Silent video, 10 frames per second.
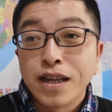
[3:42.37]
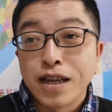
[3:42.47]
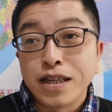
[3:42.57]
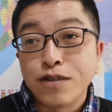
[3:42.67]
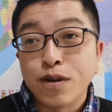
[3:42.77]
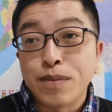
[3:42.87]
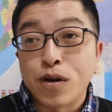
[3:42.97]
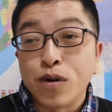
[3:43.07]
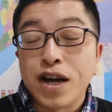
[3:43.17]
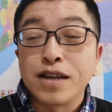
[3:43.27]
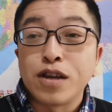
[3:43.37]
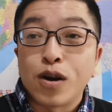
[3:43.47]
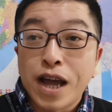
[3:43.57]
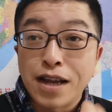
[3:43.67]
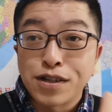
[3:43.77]
呃，因为美国呀
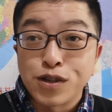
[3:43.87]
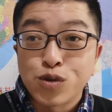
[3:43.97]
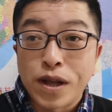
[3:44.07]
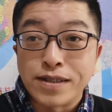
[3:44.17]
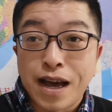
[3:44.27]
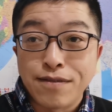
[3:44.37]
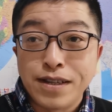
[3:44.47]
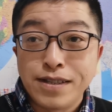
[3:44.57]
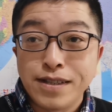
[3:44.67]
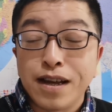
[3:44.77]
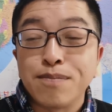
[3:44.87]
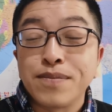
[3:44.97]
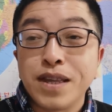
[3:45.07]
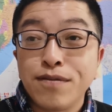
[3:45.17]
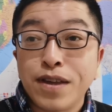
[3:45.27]
要开始转嫁危机了，
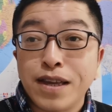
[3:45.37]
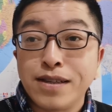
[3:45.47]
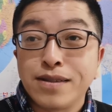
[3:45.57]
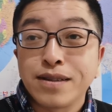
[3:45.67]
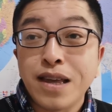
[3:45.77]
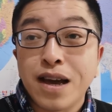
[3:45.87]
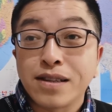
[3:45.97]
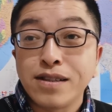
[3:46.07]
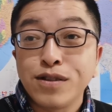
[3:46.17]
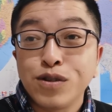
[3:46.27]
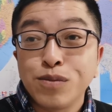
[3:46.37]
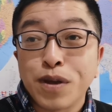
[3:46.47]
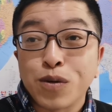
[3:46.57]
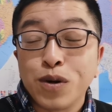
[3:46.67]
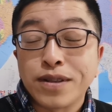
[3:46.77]
因为以色列啊其实就是
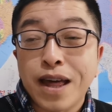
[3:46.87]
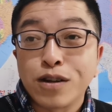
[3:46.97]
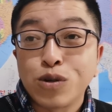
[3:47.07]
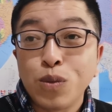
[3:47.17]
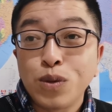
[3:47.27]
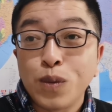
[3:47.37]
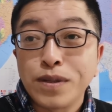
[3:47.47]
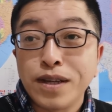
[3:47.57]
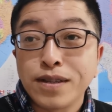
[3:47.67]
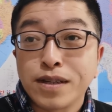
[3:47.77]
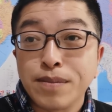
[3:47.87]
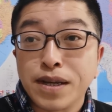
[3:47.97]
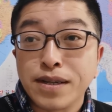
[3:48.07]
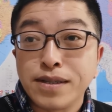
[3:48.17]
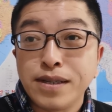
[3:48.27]
美国在中东定的这么
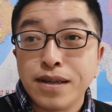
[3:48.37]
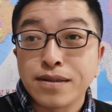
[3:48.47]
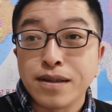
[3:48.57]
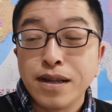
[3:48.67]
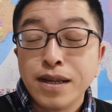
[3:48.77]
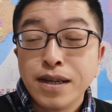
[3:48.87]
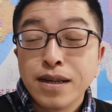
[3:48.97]
一个蝎子。